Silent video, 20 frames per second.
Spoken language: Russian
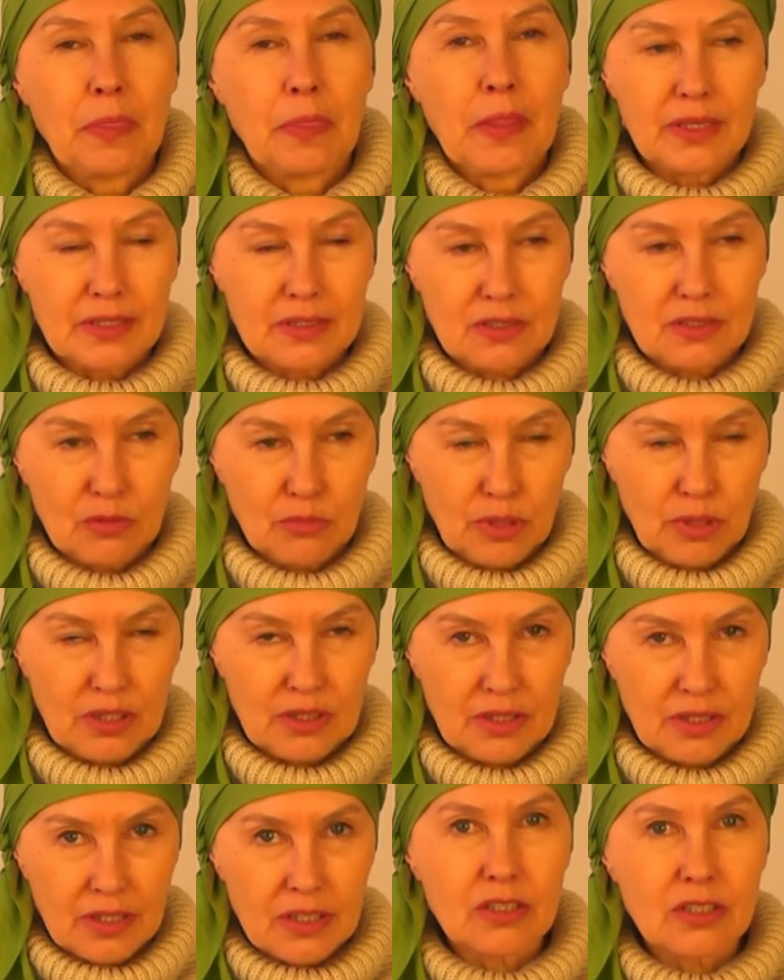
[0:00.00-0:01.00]
Полезные
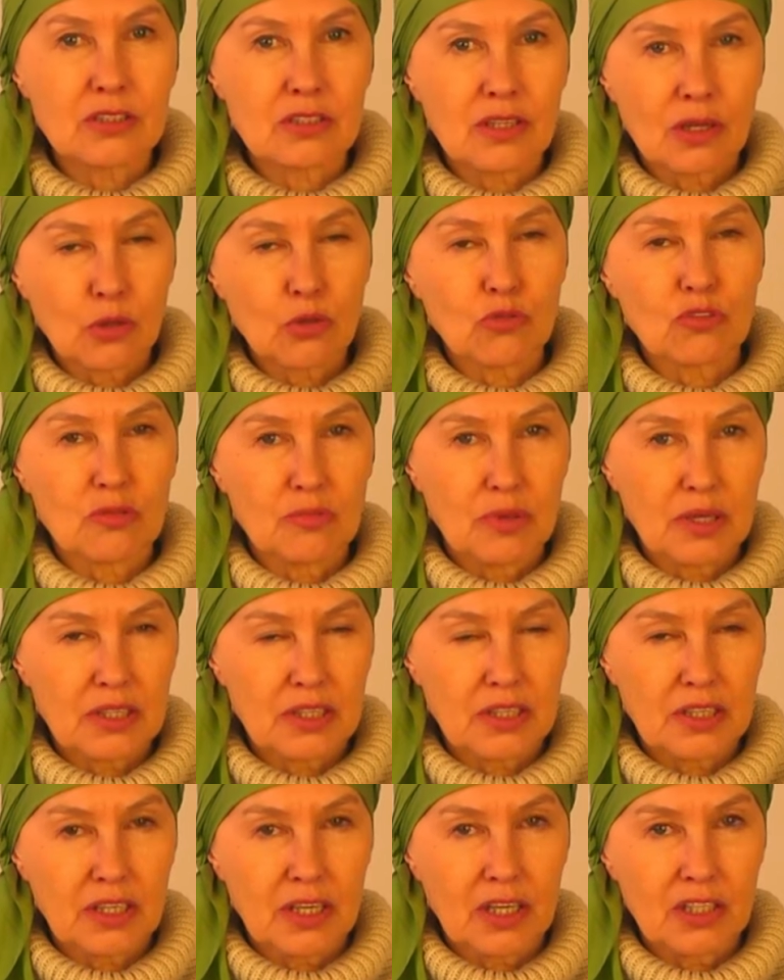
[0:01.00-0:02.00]
бактерии, здоровые
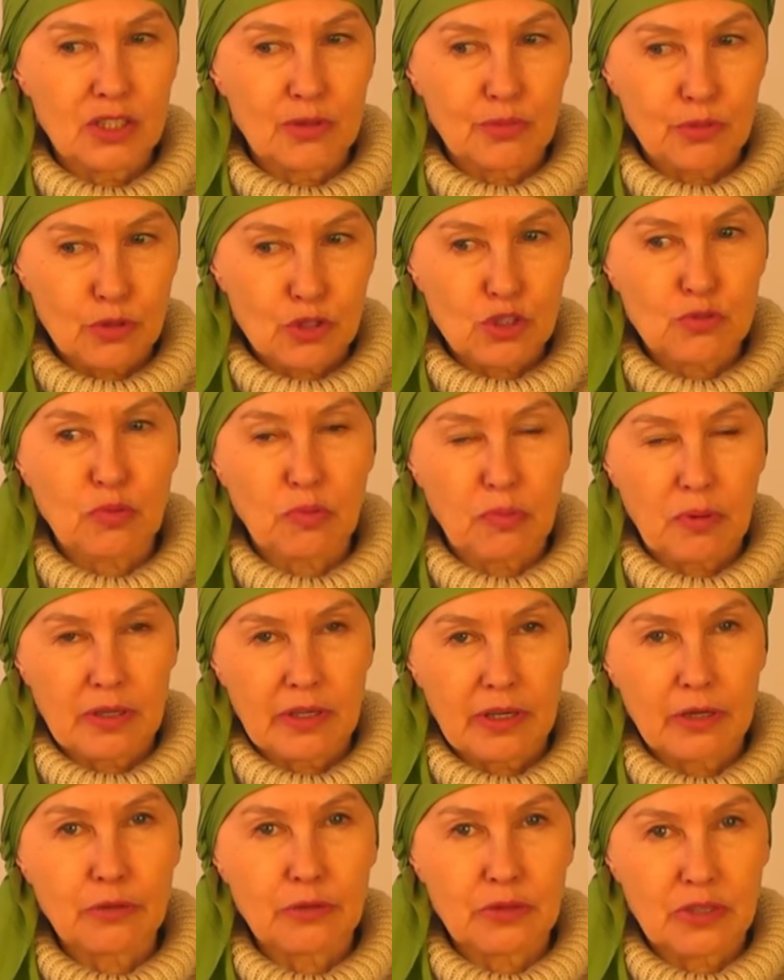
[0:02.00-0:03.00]
бактерии, они просто
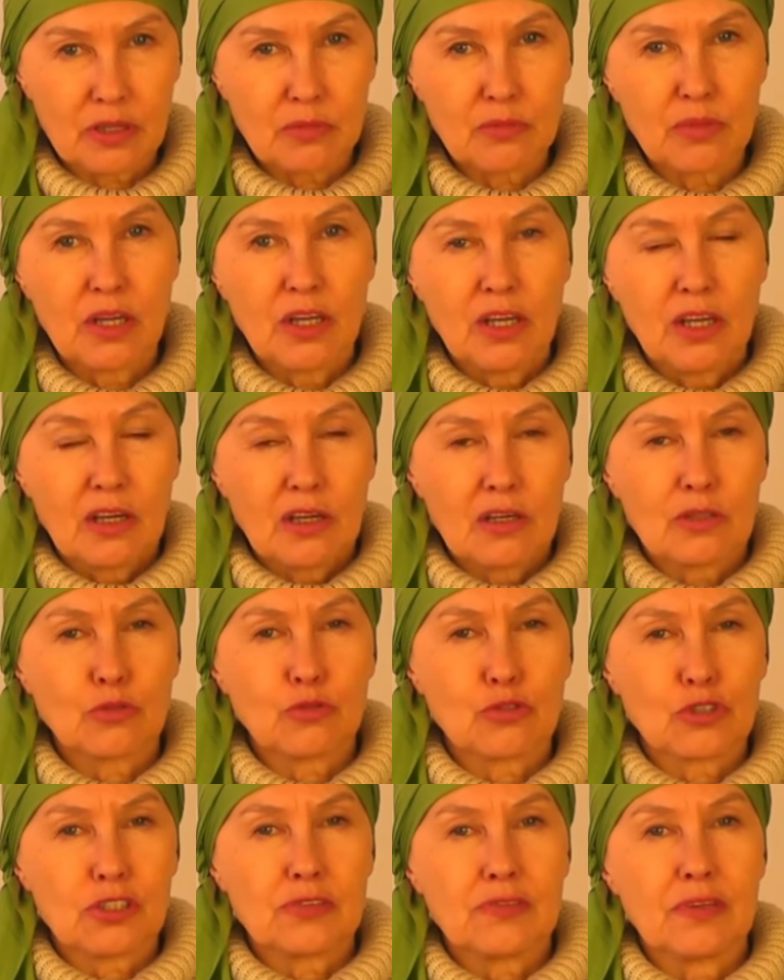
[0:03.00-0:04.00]
помогают нам
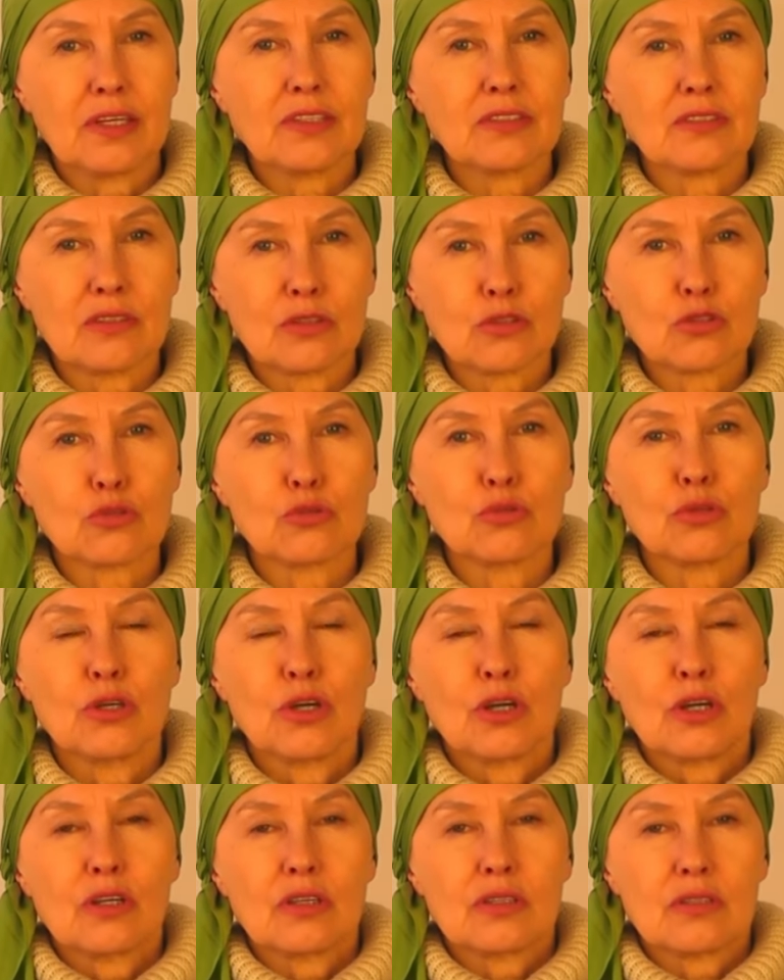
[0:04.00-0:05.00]
осуществлять нашу
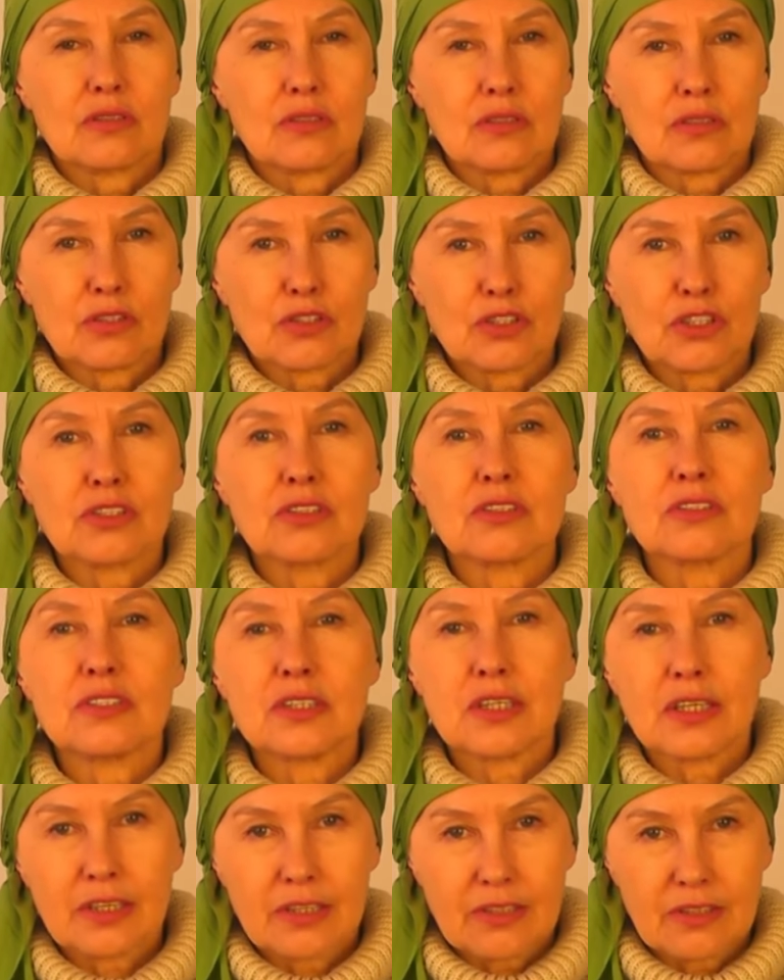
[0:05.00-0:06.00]
э,
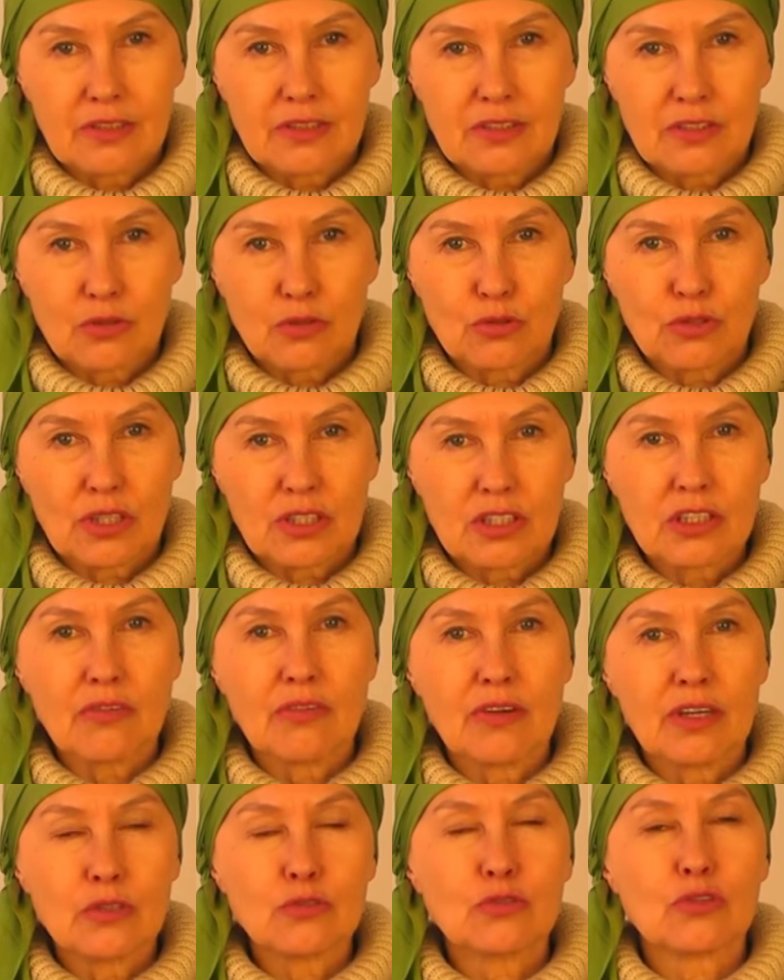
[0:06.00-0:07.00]
жизнедеятельность. То есть они
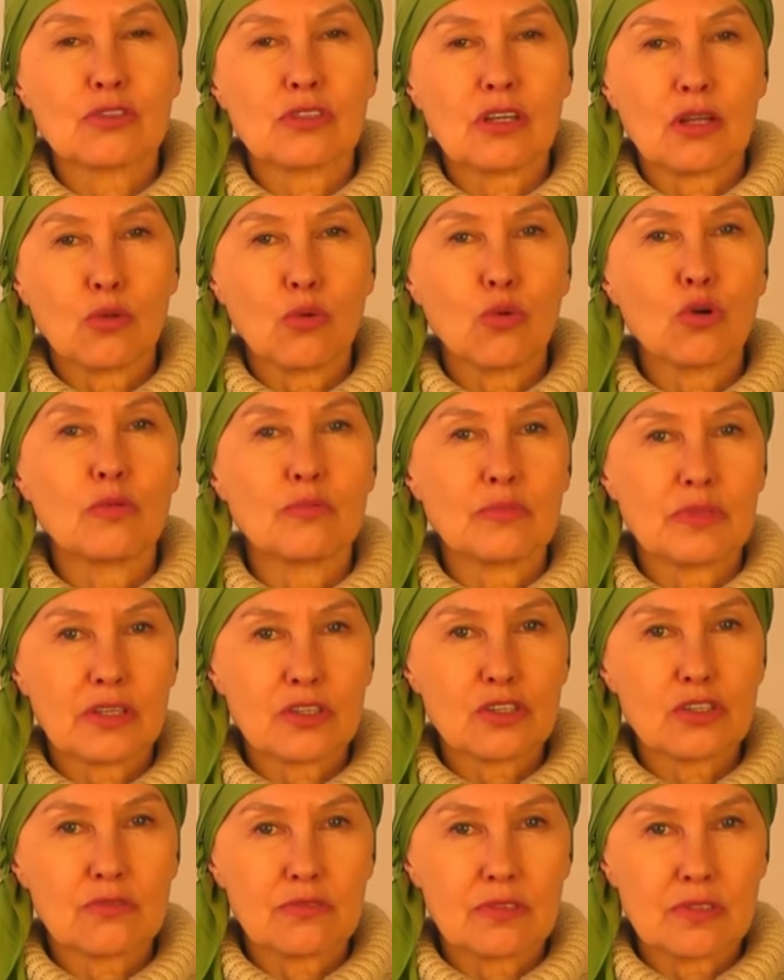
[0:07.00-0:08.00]
являются залогом
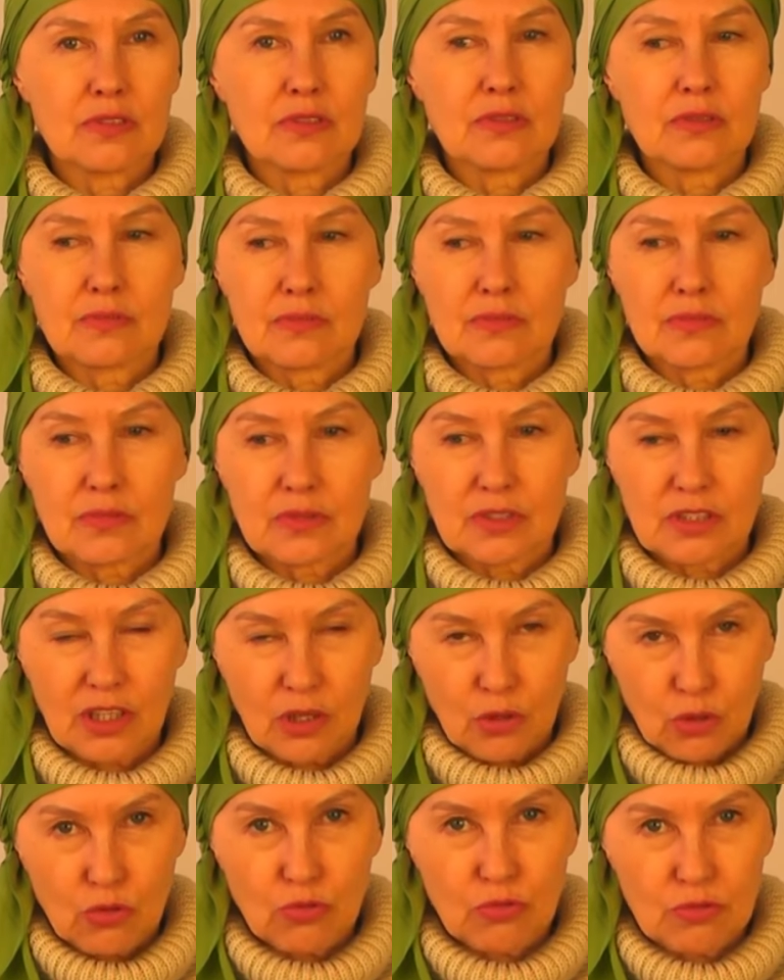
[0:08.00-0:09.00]
нашего
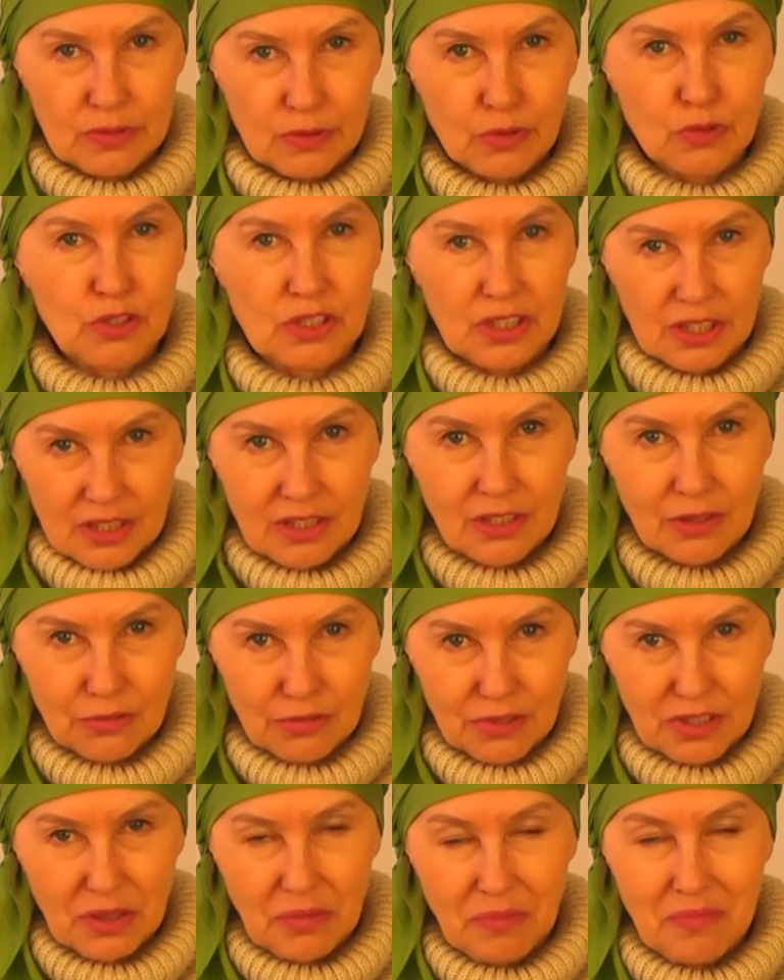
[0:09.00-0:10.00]
здорового
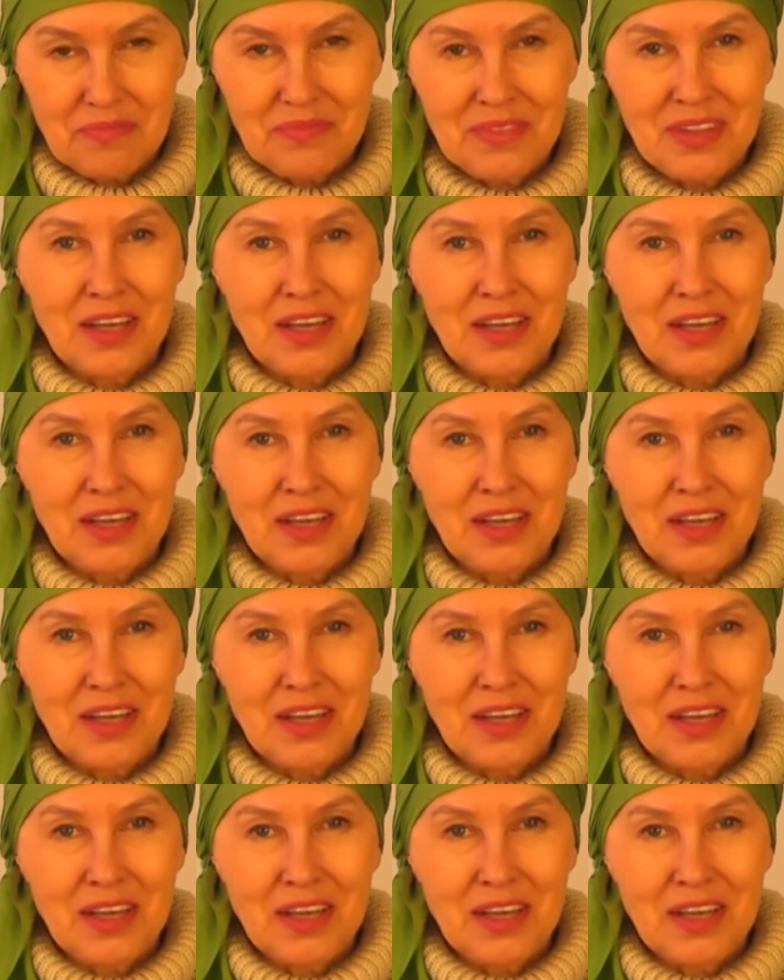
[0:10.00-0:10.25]
функционирования.